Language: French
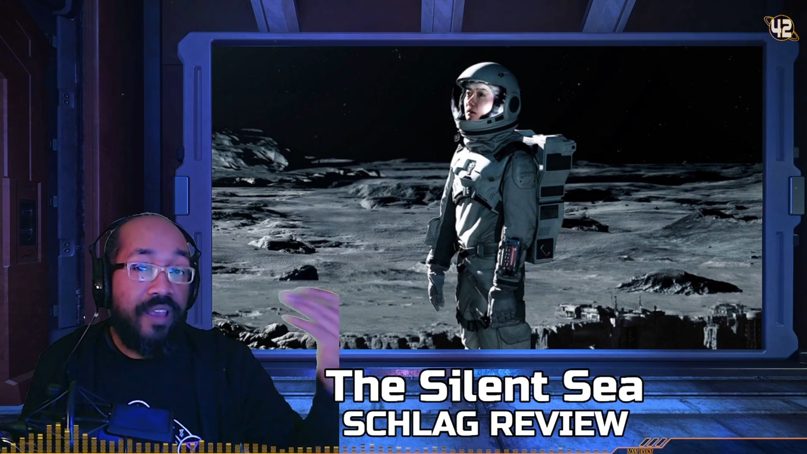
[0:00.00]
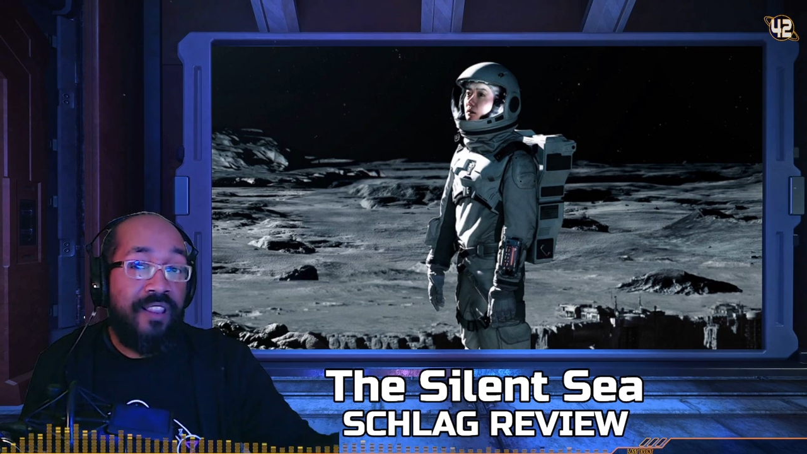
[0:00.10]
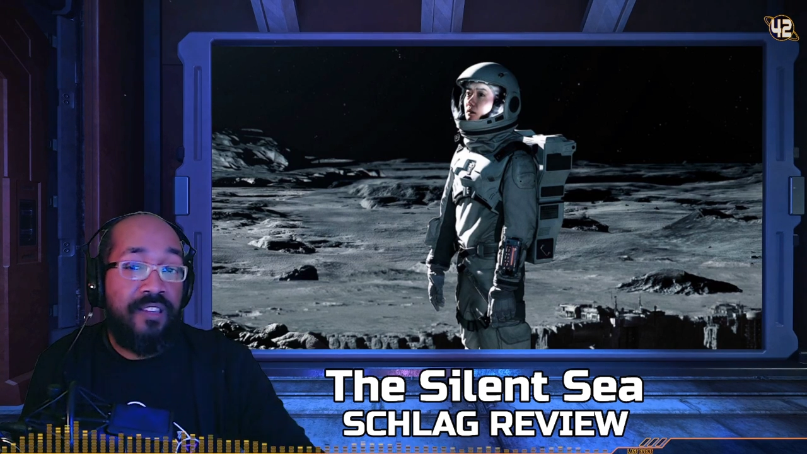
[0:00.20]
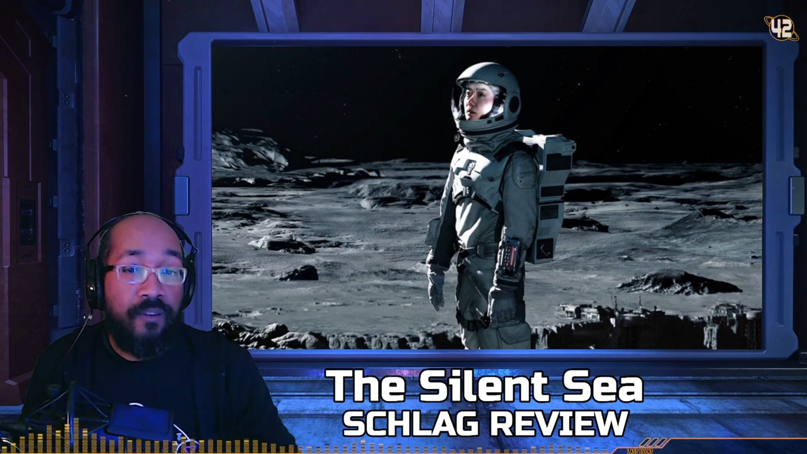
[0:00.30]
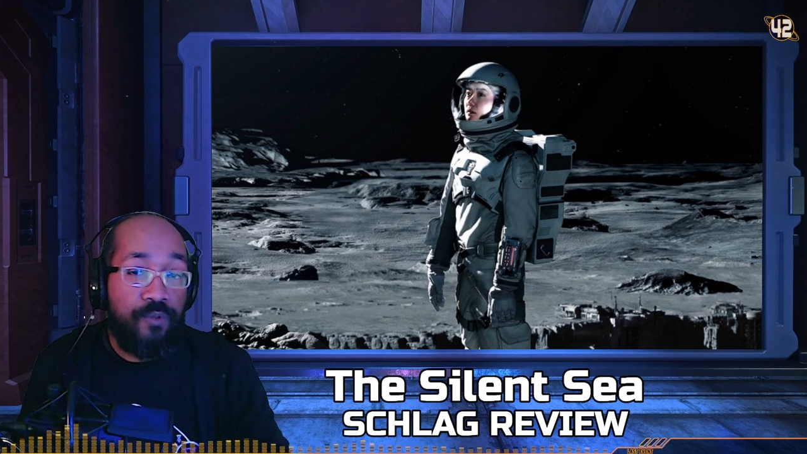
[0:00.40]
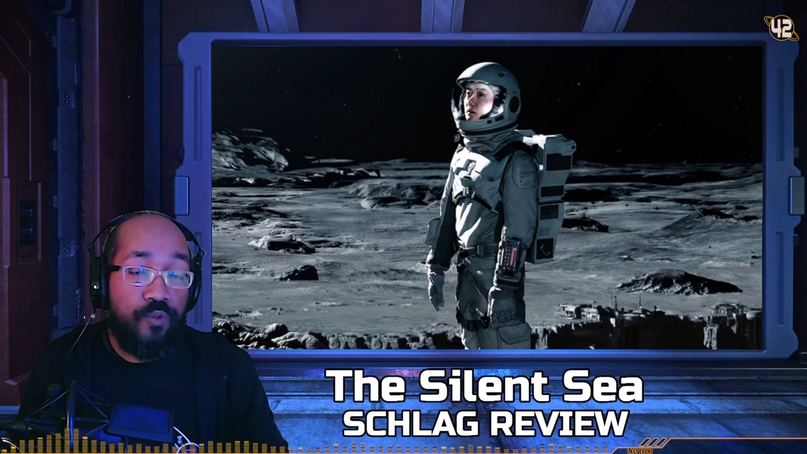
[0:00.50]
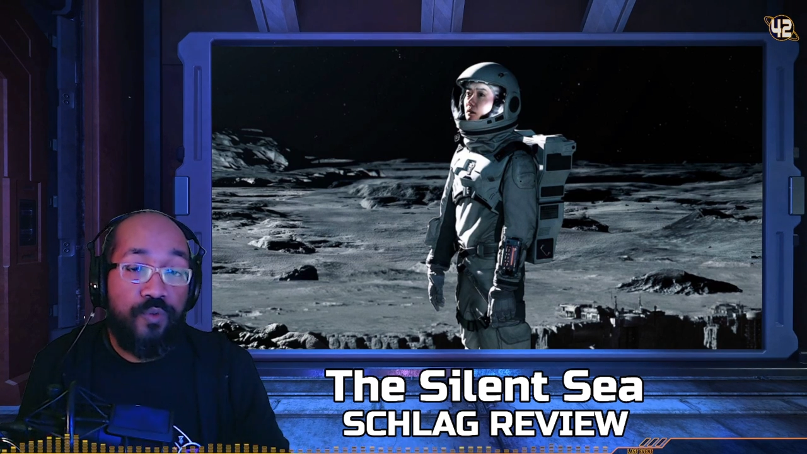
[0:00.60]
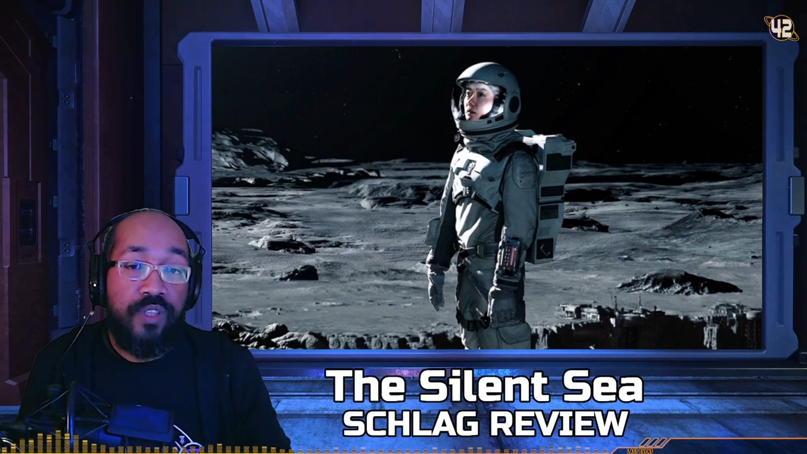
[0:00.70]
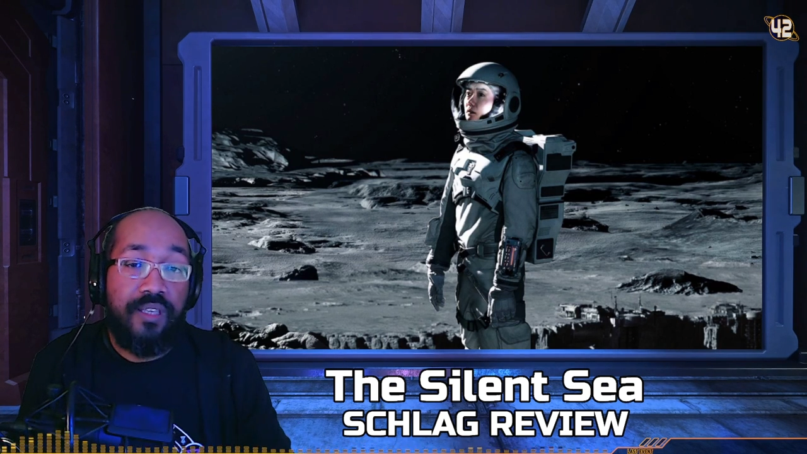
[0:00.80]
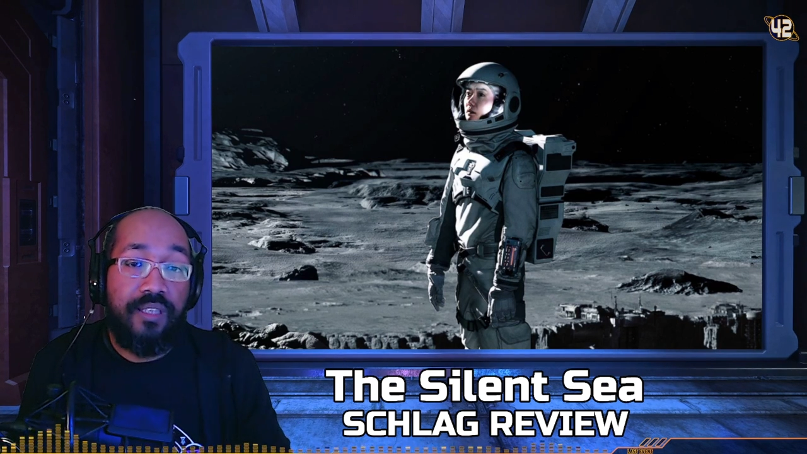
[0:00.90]
RDSF. Ce que
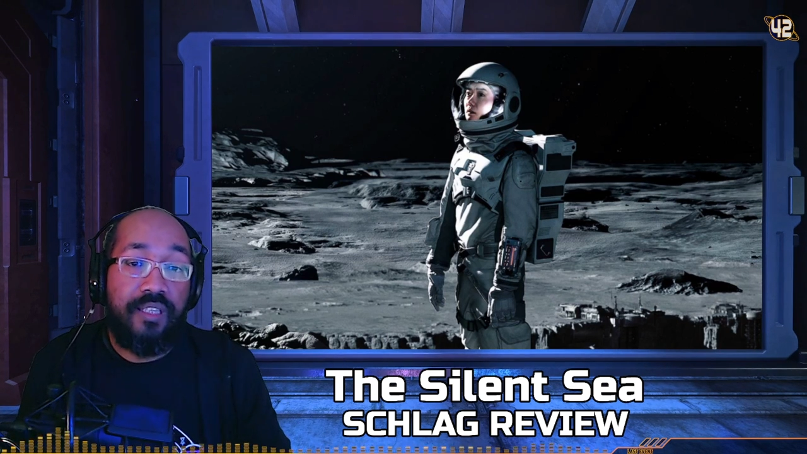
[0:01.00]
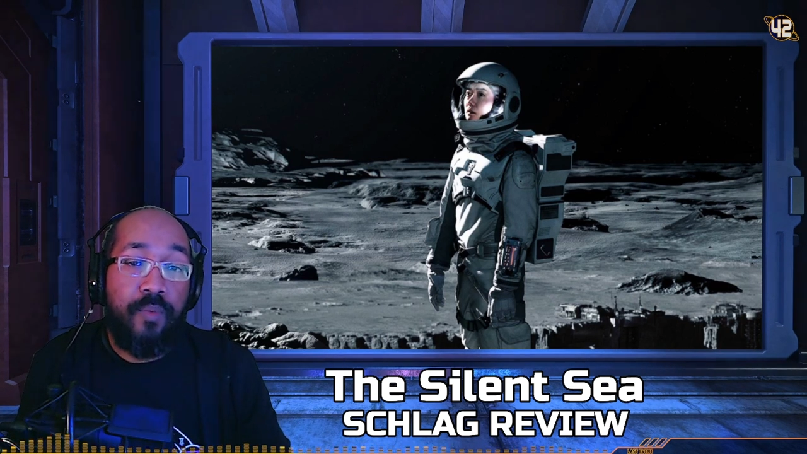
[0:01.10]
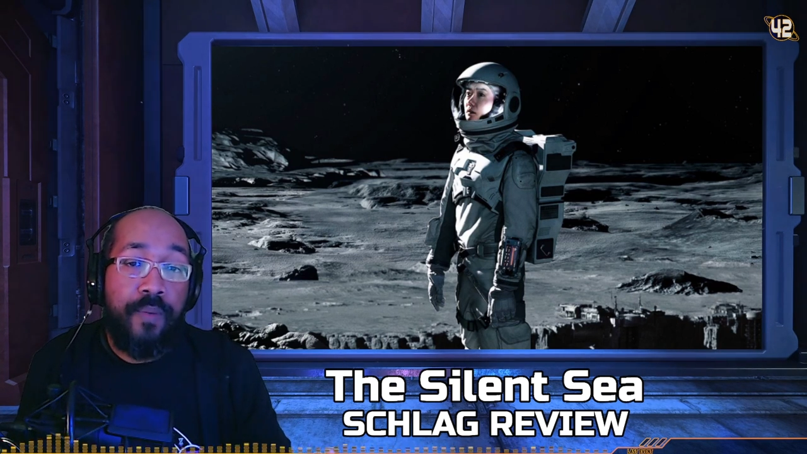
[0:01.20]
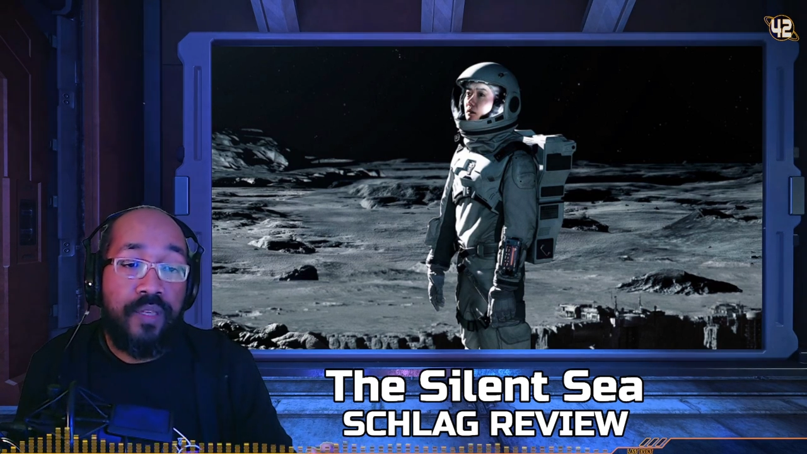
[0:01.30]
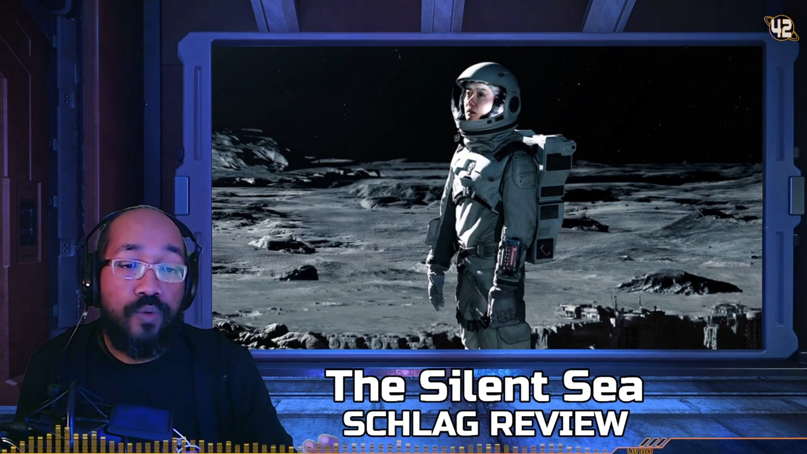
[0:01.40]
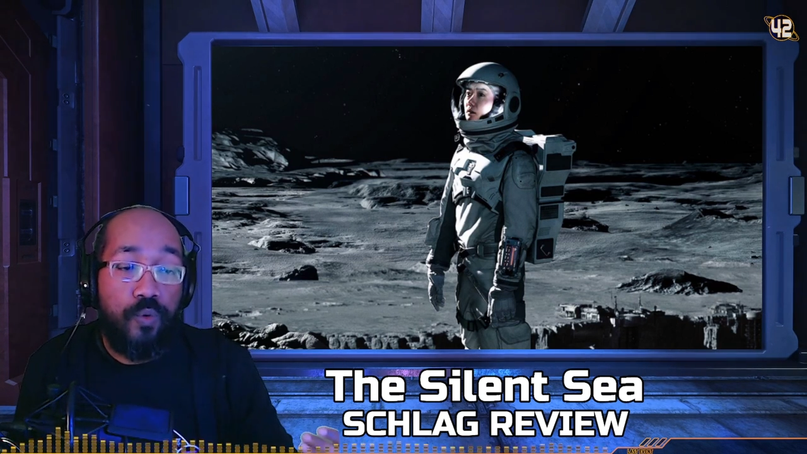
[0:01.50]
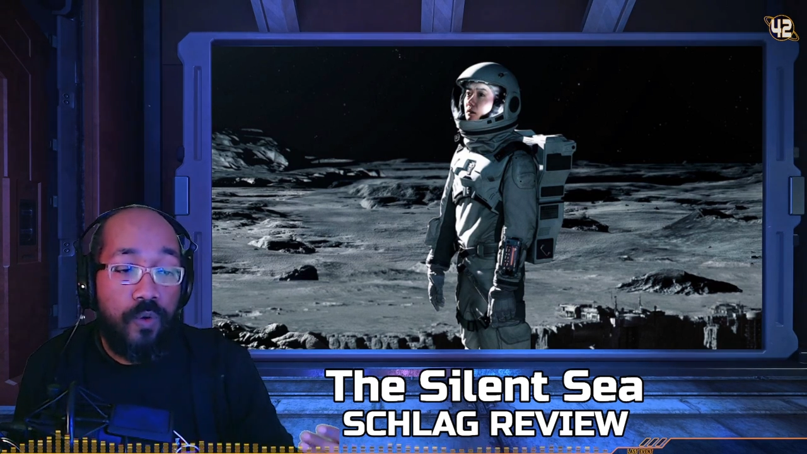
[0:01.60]
je veux dire, c'est que c'est pas parce